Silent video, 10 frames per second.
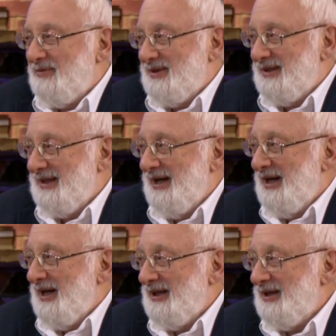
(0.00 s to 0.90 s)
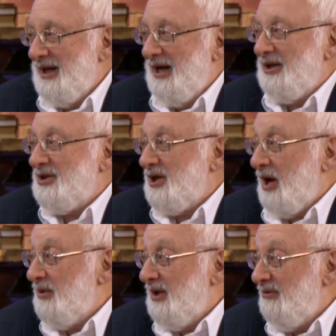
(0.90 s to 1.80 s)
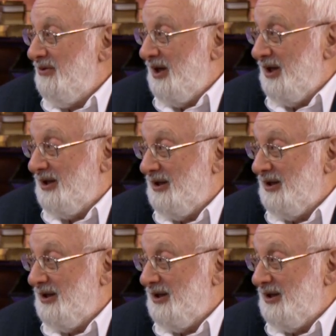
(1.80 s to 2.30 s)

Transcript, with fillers: Вообще, то есть, это, это же каменный век.